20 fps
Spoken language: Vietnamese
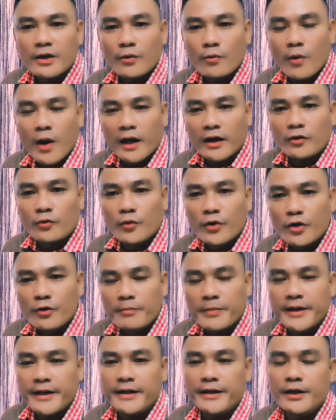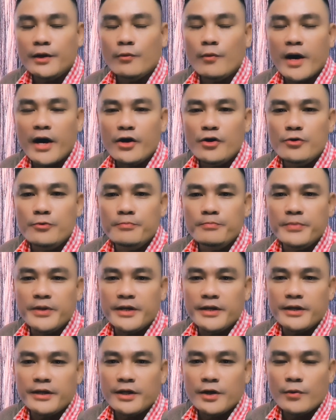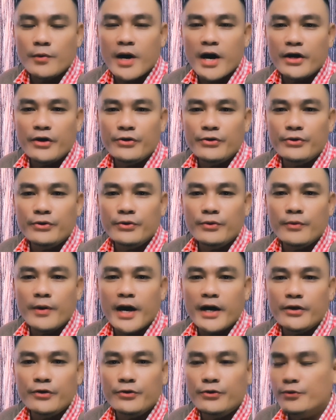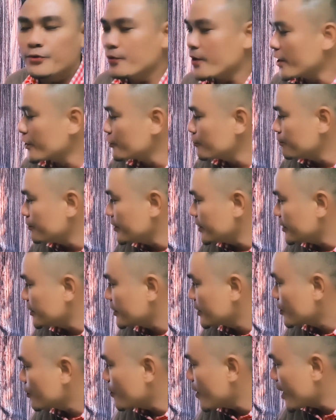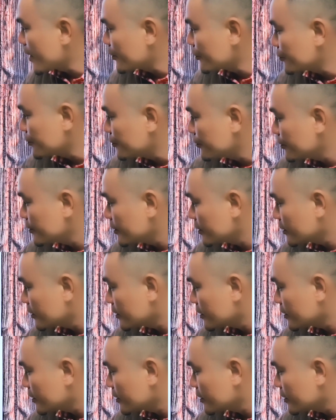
what will be, waddle be, waddle, waddle, waddle be, waddle.